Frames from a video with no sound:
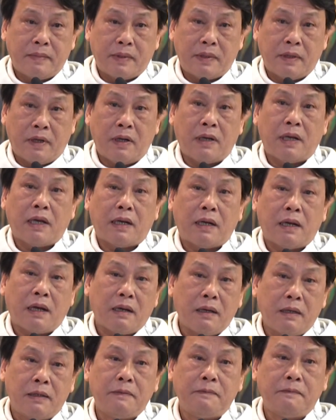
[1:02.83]
Đó là đặc
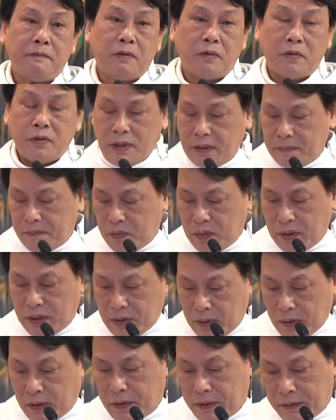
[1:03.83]
ân vô nhiễm nguyên tội.